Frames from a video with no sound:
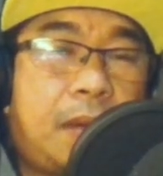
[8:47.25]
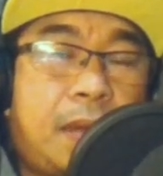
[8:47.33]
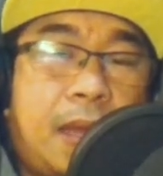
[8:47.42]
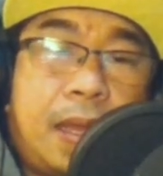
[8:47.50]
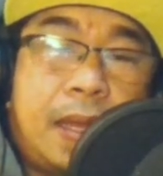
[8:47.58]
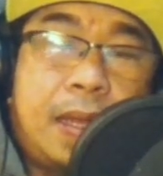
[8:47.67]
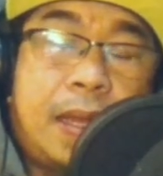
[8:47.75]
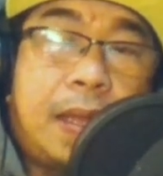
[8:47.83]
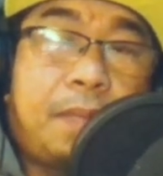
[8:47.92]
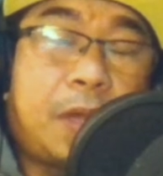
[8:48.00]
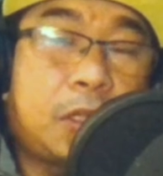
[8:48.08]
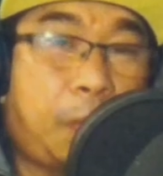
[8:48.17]
ano
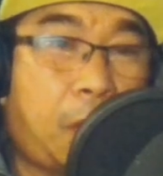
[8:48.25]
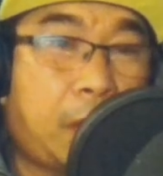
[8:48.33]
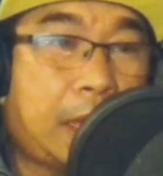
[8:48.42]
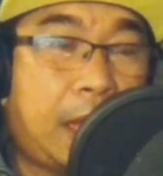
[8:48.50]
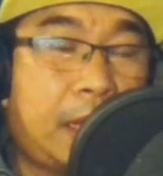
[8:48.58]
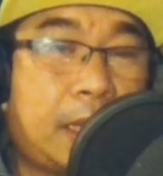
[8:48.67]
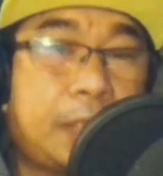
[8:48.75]
uh, pagsuporta.